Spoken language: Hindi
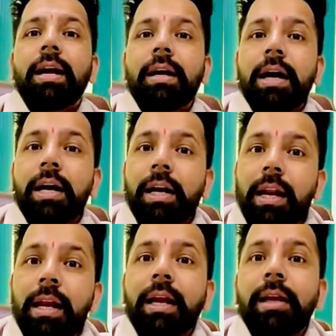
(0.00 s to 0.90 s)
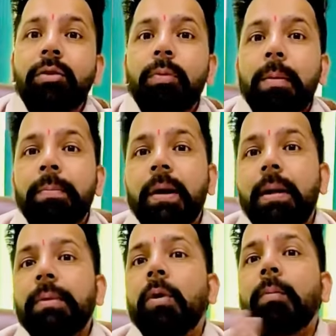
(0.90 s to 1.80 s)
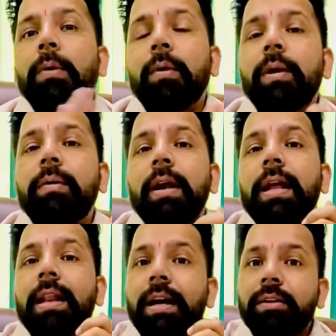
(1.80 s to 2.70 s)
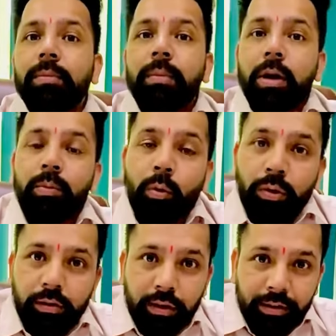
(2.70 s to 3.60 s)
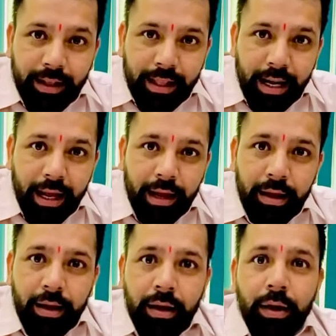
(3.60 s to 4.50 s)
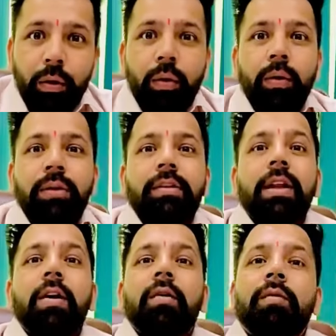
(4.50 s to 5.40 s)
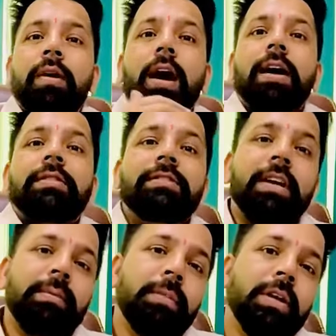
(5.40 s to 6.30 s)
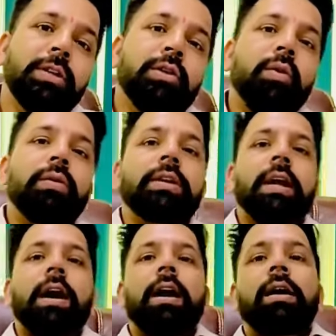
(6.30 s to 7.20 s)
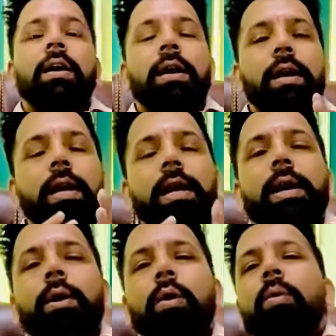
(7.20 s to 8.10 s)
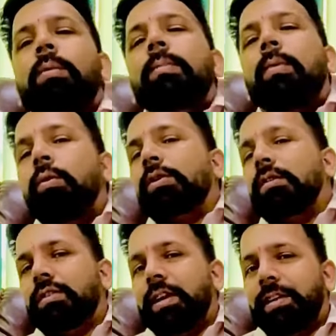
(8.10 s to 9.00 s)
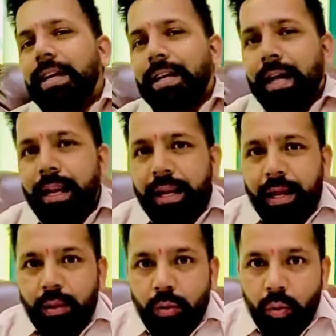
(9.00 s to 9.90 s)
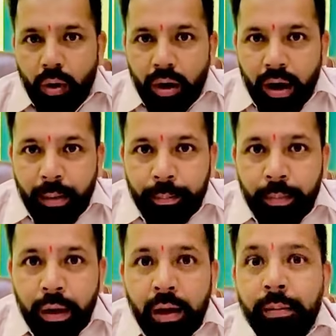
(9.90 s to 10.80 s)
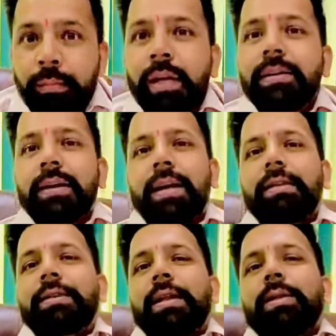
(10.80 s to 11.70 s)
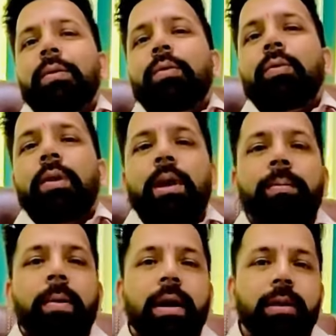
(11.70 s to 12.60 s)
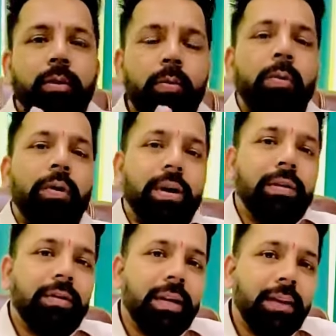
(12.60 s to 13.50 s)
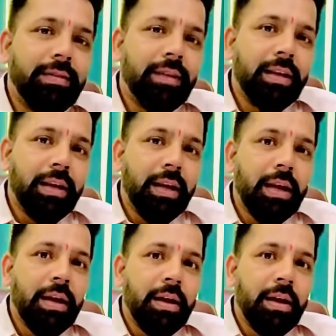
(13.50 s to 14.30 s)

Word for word: रखा है इटली के जो पेपर अभी ओपन होने वाले हैं लग्जमबर्ग बहुत अच्छा चल रहा है और इसके अलावा फ्रांस जर्मन इस्टोनिया इन कंट्रियों में बहुत अच्छे रिजल्ट आ रहे हैं तो आप भी जाना चाहते हो तो एक बार न्यू पॉइंट कंसल्टेंसी के